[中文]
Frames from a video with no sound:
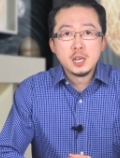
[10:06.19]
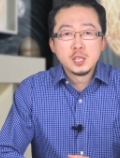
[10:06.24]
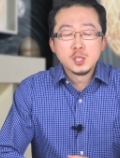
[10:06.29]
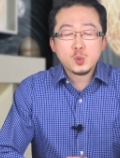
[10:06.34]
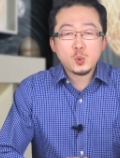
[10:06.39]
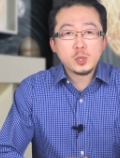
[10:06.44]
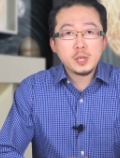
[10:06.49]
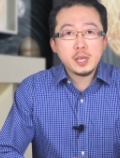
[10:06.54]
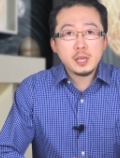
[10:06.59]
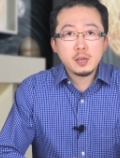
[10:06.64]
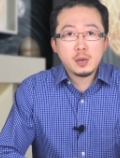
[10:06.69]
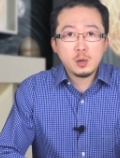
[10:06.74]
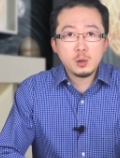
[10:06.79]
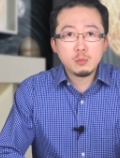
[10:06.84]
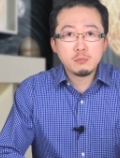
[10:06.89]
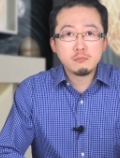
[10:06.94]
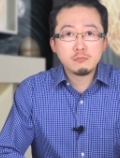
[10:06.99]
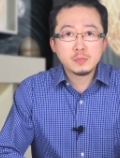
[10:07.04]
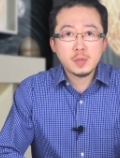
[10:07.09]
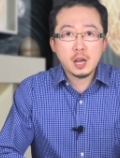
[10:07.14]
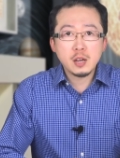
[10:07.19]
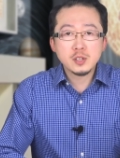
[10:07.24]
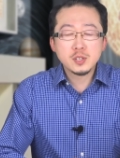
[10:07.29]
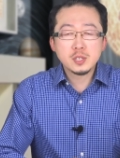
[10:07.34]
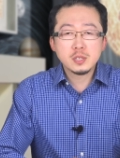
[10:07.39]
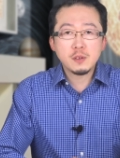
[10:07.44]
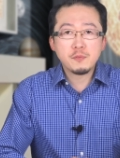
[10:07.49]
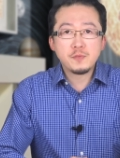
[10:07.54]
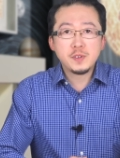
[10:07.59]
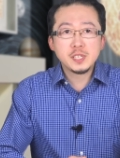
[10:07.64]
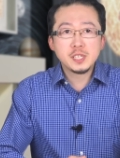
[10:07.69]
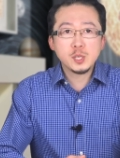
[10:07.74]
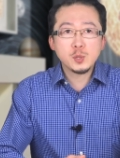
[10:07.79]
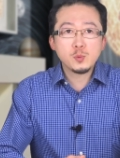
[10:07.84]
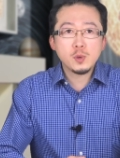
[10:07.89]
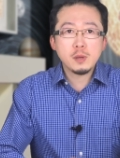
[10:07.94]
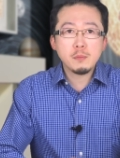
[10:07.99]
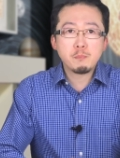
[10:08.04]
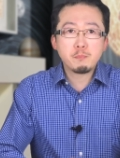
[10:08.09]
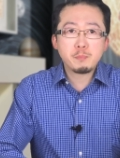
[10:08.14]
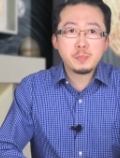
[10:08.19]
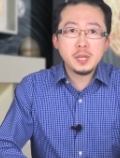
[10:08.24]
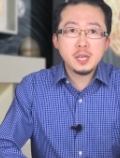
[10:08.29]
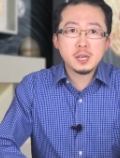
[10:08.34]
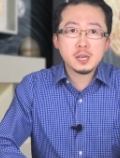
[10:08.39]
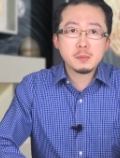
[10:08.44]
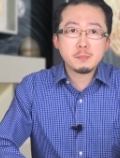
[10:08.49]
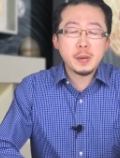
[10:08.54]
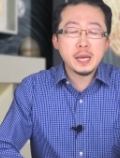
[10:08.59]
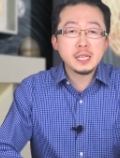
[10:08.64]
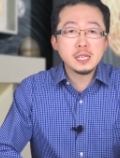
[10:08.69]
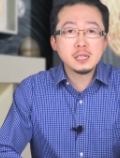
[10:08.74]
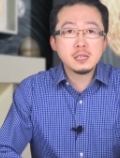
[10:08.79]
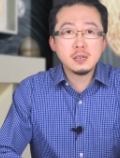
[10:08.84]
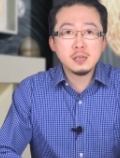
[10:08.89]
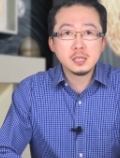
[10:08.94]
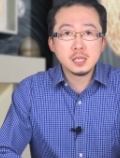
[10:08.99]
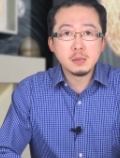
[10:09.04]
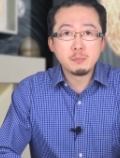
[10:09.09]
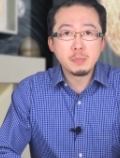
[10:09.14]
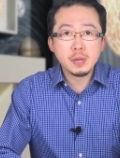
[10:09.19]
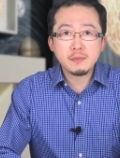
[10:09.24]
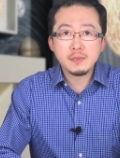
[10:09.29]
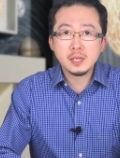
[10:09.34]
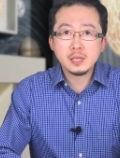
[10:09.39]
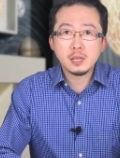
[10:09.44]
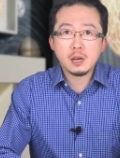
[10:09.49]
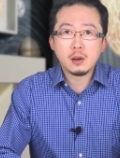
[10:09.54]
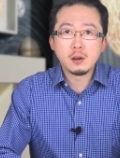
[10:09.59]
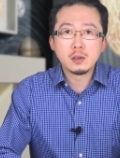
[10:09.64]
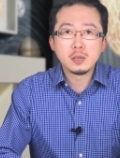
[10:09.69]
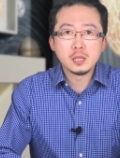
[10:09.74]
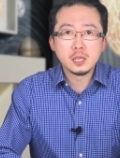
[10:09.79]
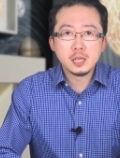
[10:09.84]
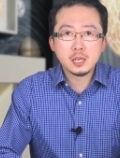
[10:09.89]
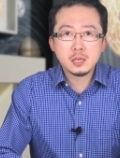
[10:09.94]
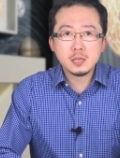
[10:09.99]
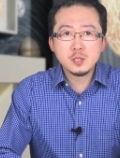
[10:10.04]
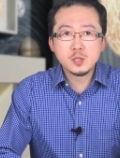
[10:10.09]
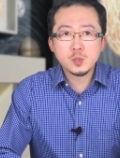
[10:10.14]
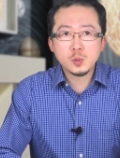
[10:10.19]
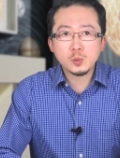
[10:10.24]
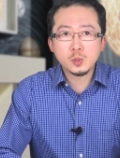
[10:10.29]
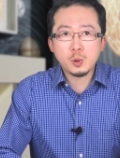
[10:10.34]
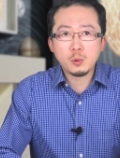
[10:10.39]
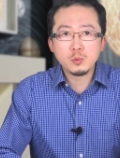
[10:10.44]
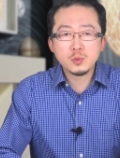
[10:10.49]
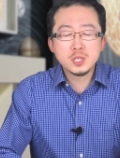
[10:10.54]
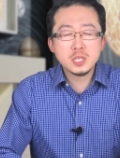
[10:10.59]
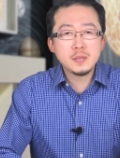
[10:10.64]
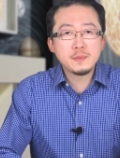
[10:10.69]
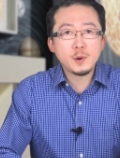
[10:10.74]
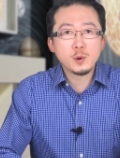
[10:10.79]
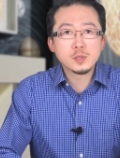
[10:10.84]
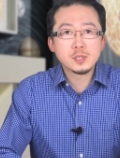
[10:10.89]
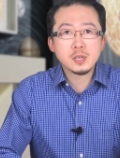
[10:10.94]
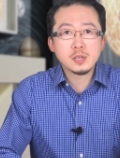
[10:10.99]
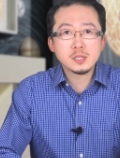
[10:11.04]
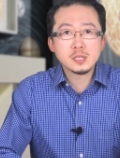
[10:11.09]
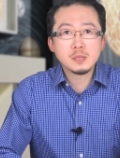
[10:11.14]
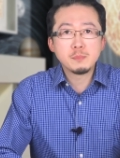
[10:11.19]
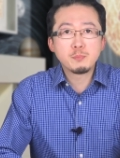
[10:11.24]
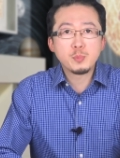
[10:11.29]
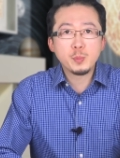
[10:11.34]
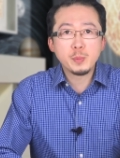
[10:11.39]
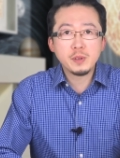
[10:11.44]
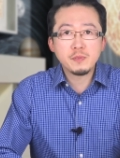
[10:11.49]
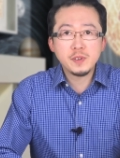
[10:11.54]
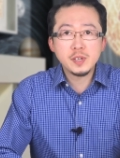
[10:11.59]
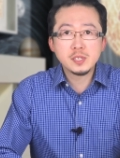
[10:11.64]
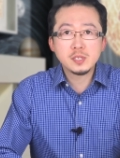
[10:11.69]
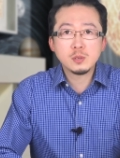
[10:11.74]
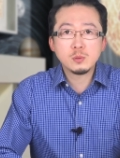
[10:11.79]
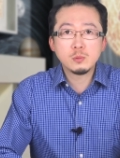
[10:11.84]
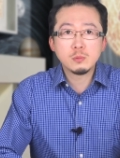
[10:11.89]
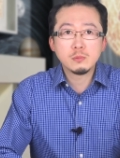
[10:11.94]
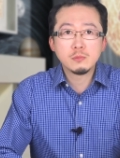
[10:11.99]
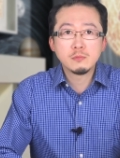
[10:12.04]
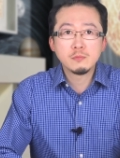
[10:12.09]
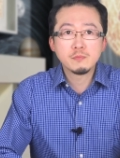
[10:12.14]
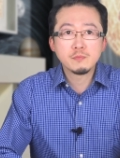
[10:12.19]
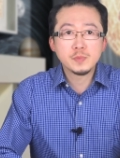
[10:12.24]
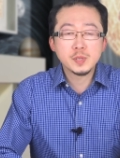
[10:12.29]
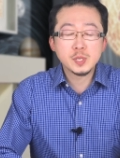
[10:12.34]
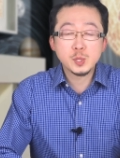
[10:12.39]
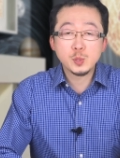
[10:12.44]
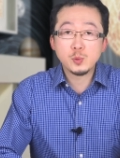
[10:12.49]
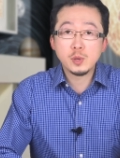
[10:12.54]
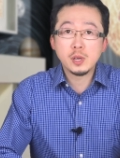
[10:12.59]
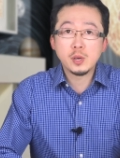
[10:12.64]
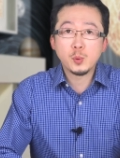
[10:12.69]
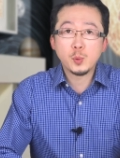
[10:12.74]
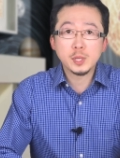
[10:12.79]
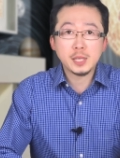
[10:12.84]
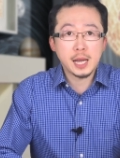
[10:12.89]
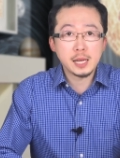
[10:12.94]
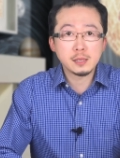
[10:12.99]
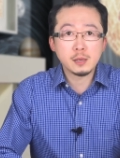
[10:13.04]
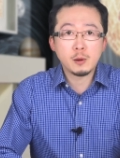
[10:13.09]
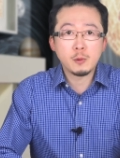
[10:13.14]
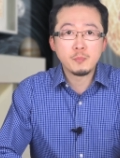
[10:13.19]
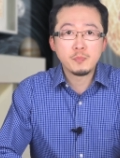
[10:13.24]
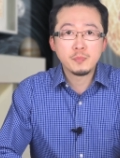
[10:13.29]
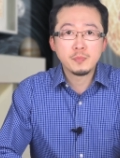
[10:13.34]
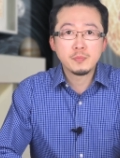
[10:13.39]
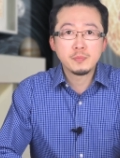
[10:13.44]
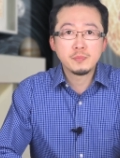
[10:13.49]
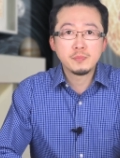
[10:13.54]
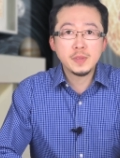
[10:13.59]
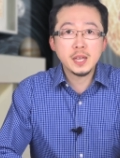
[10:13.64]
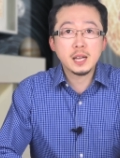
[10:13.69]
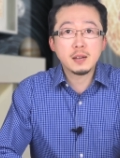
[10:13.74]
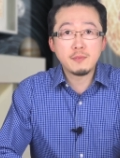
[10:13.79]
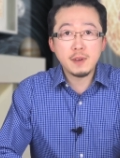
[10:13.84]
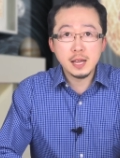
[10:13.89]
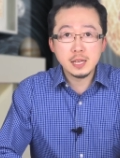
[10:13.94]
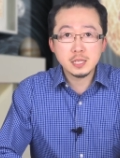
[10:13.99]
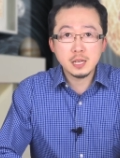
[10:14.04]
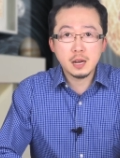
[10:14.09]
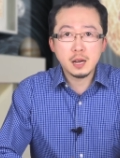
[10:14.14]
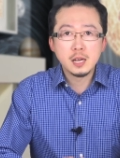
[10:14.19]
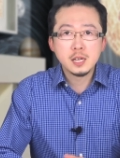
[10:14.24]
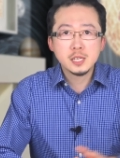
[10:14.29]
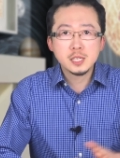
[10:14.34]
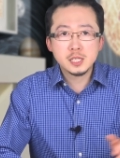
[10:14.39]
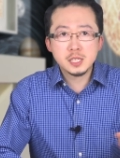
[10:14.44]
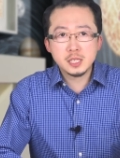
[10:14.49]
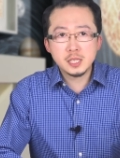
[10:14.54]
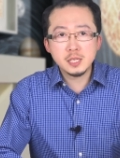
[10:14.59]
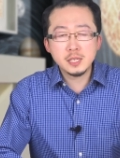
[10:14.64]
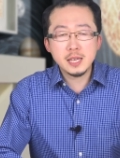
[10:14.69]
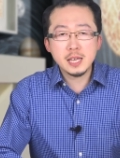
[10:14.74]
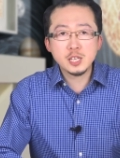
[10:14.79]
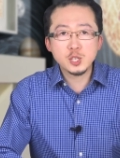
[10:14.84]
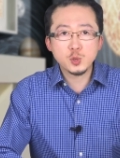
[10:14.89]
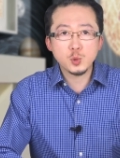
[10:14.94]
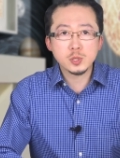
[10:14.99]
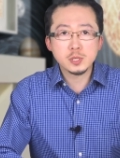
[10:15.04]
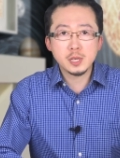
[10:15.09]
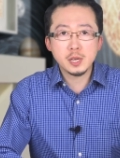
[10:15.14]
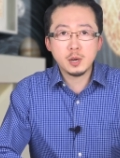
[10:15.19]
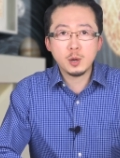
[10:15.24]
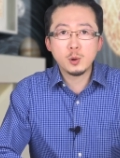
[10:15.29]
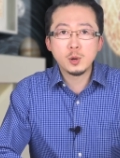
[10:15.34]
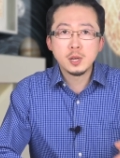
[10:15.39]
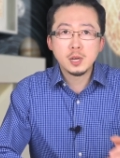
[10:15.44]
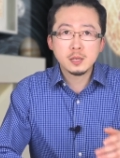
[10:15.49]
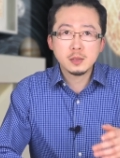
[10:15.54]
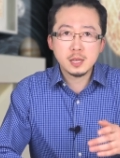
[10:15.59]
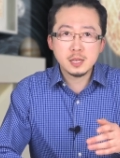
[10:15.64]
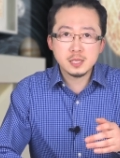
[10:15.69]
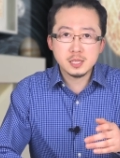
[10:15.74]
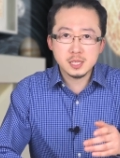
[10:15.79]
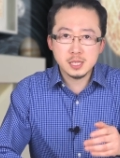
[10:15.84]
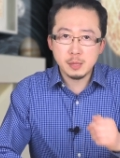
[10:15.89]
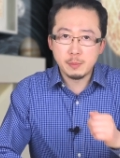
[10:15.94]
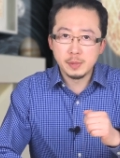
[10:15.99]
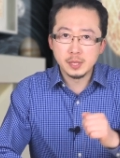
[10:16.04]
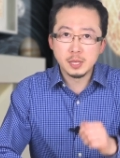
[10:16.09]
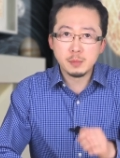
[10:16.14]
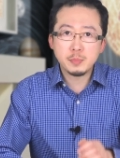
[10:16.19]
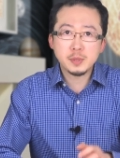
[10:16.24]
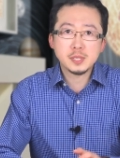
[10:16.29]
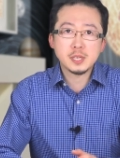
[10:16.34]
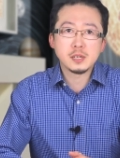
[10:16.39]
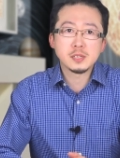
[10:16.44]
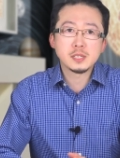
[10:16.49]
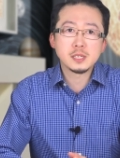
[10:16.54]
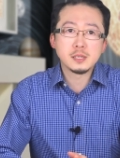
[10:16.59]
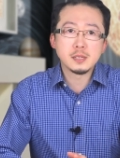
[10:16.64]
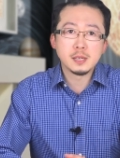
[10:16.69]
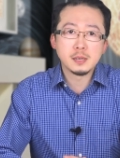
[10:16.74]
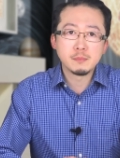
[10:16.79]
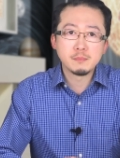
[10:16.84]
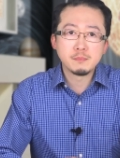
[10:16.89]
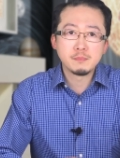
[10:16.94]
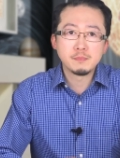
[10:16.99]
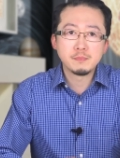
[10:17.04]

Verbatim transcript: 多年以后，当时的飞行员比尔·佩尼特呢被问到里根总统是否相信不明飞行物，飞行员回答道：“那个晚上亲眼所见后，他怎么能不相信呢？”